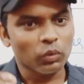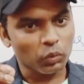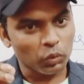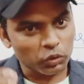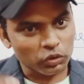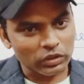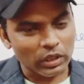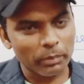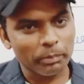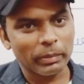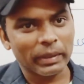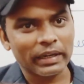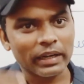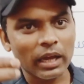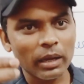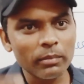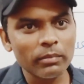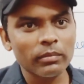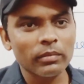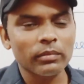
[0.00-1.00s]
उसका
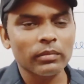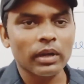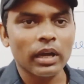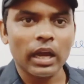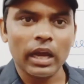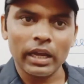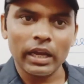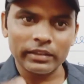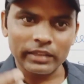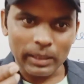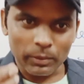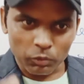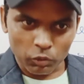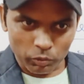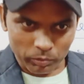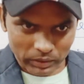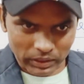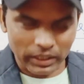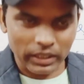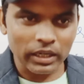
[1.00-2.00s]
परिणाम आज आपको
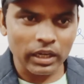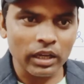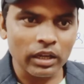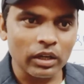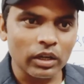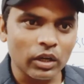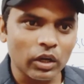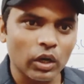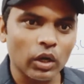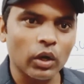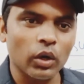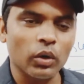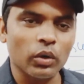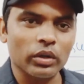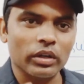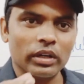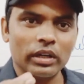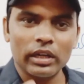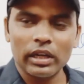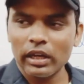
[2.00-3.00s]
मिलेगा
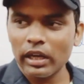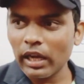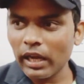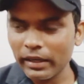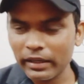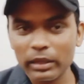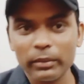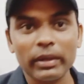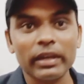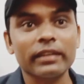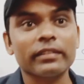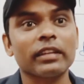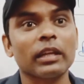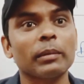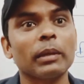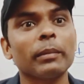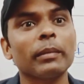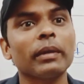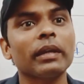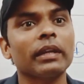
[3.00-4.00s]
और आने वाले
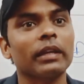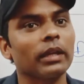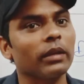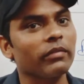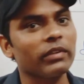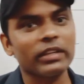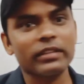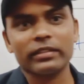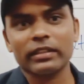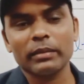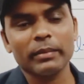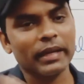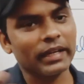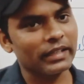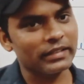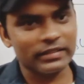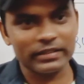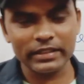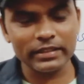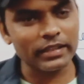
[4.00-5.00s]
समय में के की
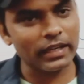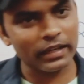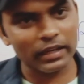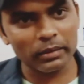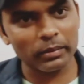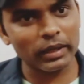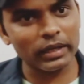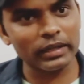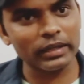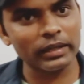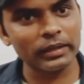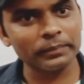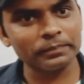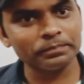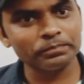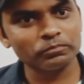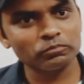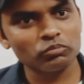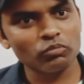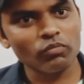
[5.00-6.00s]
वैकेंसीज आने वाली हैं
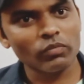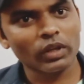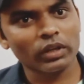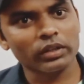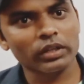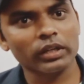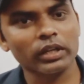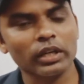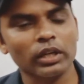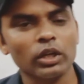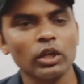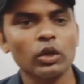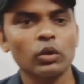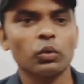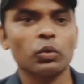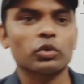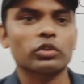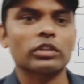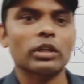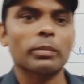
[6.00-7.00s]
ठीक है
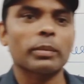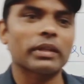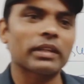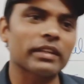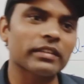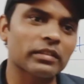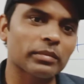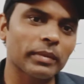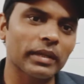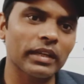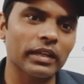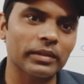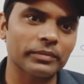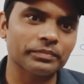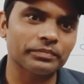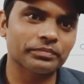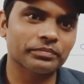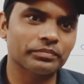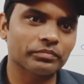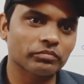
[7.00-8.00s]
उत्तर प्रदेश में
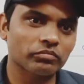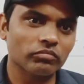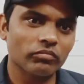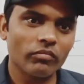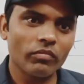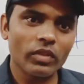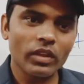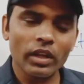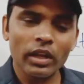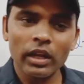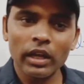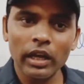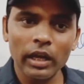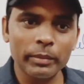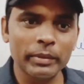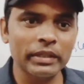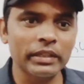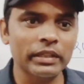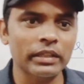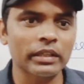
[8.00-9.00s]

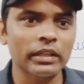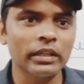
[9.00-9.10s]
अभी